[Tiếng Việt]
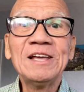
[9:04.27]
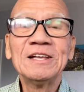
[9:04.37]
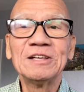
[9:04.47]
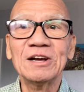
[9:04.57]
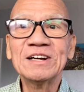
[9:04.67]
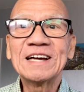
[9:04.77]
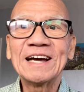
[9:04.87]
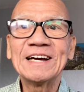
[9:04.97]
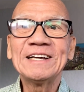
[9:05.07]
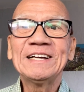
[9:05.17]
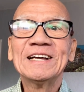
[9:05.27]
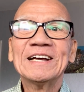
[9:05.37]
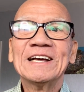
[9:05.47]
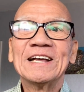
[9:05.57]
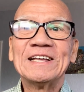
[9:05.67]
những cái
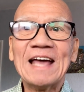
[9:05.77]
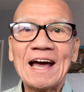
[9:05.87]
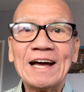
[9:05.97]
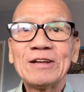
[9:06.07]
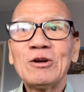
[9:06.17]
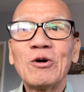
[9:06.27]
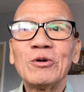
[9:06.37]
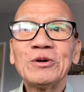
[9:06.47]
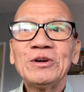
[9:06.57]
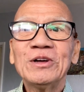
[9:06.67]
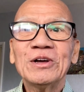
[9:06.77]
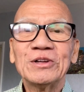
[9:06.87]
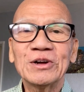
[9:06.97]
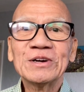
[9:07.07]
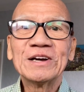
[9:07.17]
giả dối
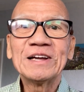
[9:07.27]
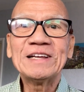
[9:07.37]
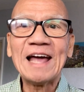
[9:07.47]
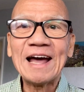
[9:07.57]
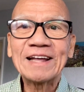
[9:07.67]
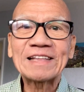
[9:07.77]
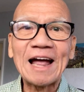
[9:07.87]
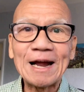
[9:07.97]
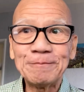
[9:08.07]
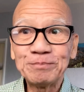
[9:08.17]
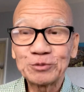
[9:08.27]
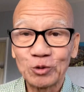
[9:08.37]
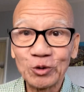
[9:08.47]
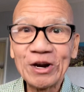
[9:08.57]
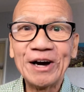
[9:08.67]
những cái giả tạm
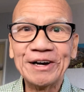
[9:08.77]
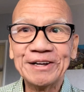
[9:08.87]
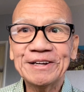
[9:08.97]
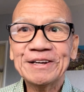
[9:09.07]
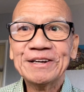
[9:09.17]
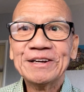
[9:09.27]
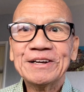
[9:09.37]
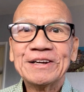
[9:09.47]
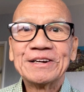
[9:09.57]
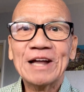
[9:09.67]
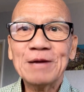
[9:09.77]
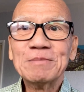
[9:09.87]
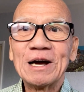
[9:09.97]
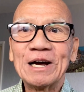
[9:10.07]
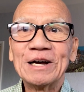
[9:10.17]
của đời để
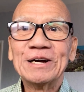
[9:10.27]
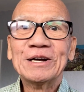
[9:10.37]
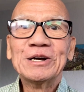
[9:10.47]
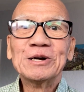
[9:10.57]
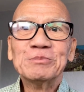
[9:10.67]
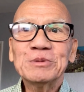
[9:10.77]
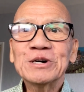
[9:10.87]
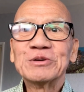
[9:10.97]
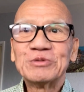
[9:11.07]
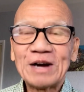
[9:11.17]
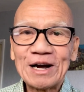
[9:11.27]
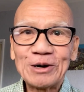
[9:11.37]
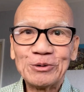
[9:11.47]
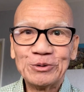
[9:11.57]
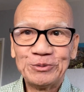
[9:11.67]
mà bước
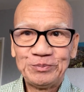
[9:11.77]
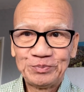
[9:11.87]
vào